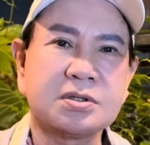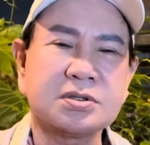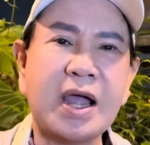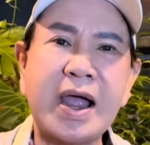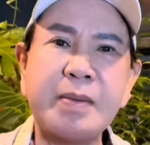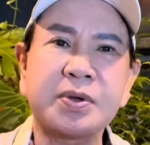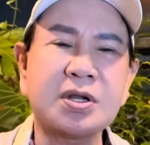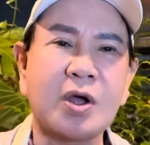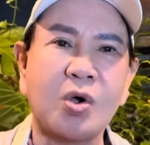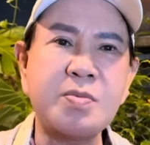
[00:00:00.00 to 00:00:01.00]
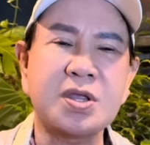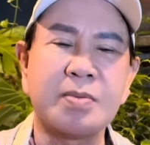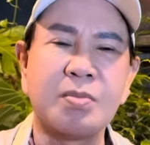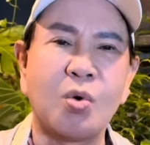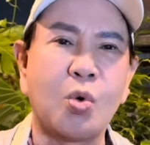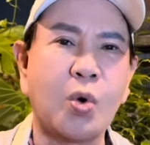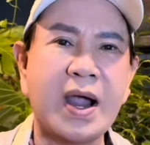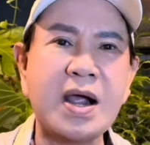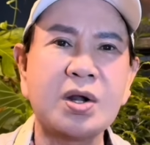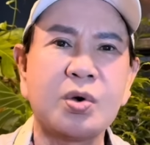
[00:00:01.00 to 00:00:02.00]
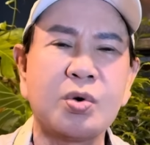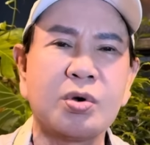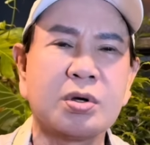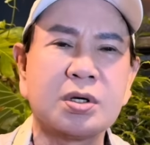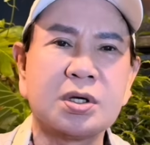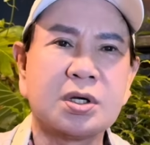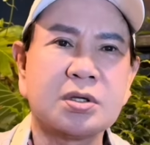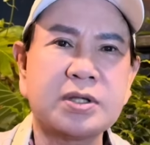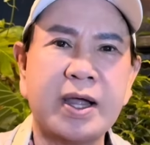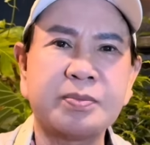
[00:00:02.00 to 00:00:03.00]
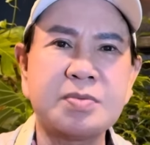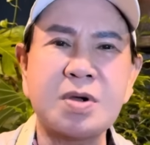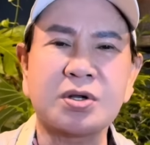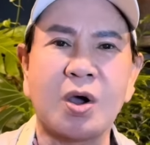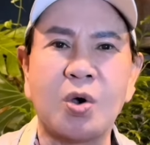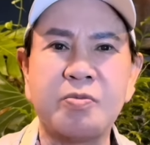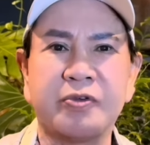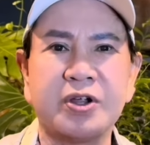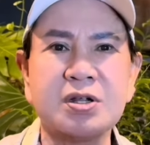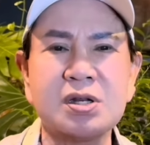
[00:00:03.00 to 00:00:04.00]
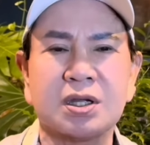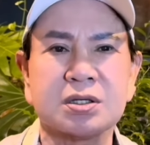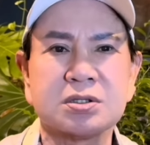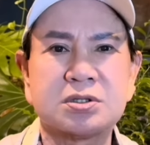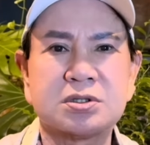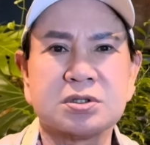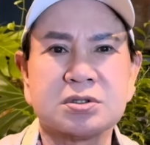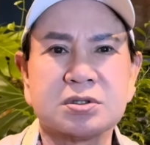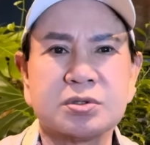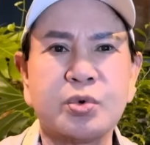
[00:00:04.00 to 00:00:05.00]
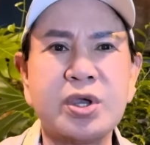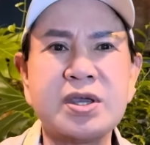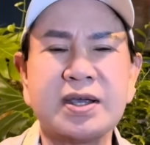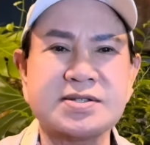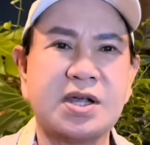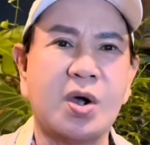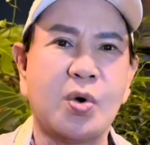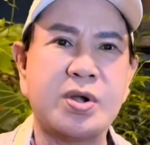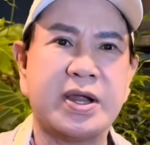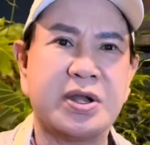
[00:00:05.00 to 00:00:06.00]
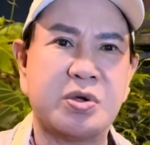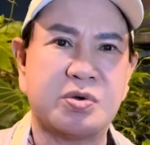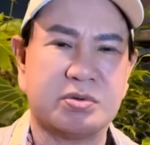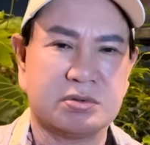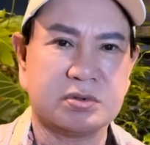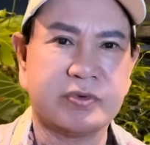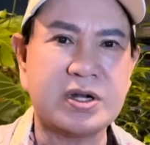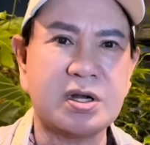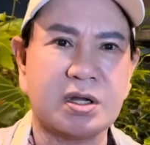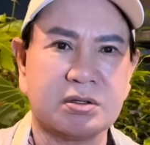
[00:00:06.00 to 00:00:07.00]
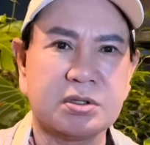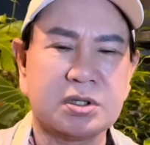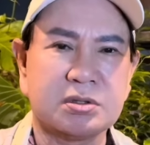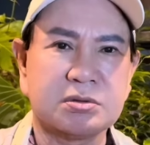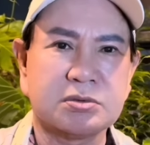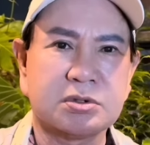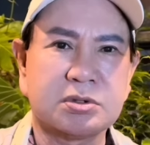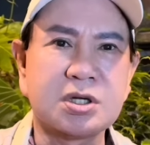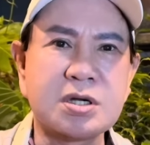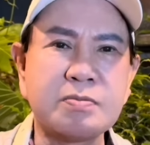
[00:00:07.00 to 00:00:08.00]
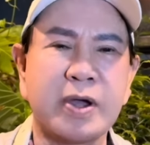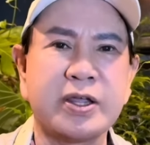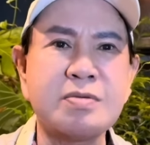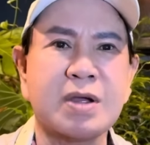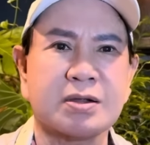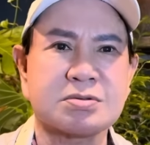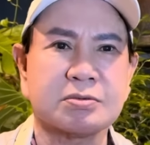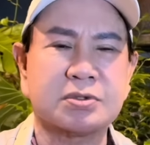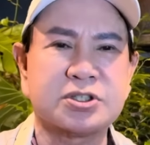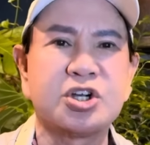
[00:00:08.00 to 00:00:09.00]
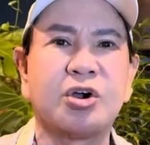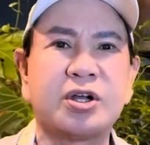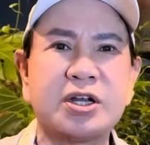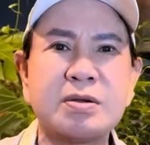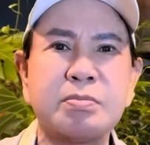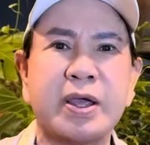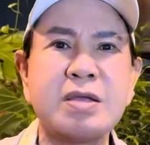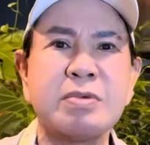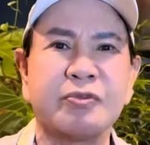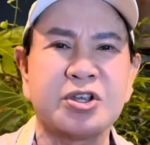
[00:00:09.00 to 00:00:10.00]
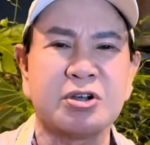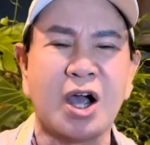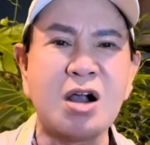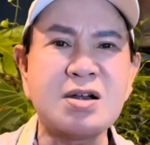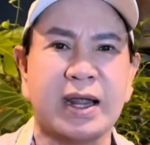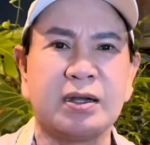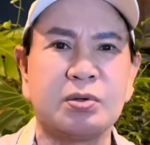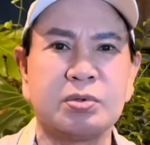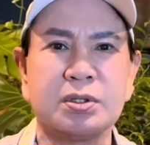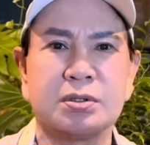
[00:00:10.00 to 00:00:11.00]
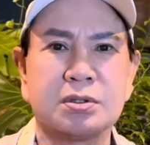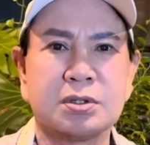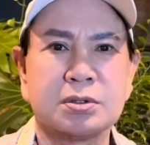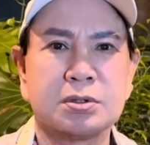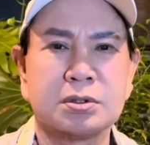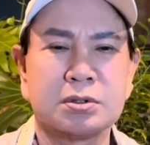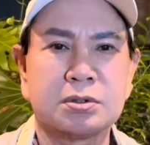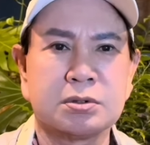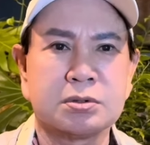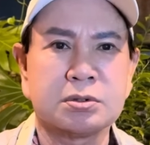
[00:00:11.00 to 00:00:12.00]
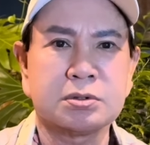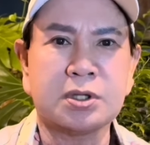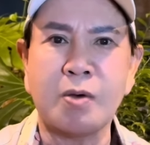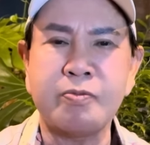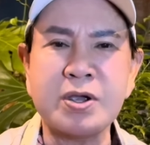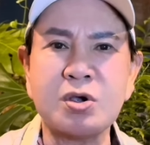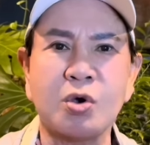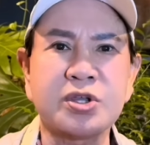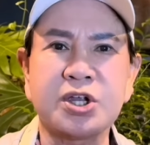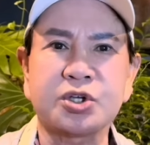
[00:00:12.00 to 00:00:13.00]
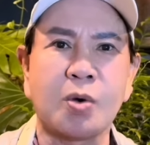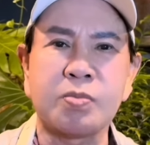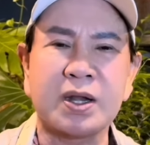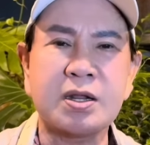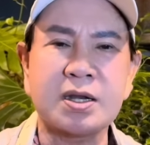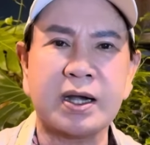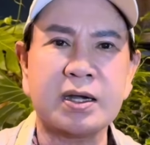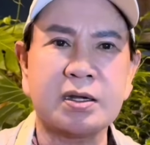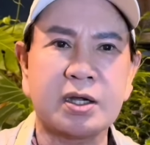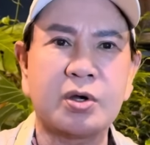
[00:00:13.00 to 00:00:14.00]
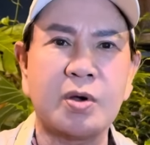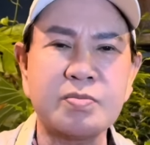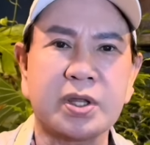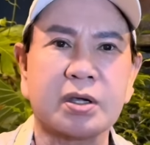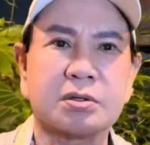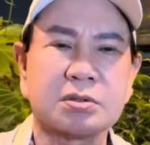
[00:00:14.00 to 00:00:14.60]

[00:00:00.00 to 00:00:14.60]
tha mà nó đổi bây giờ mù quáng luôn tham tới mức độ mà phải nói là nguyên cái xã hội này đều phải nói là khinh bỉ mà vừa khinh bỉ mà vừa ấn lạnh luôn á không biết cái con di trùng này đi ra nó ghê gớm thiệt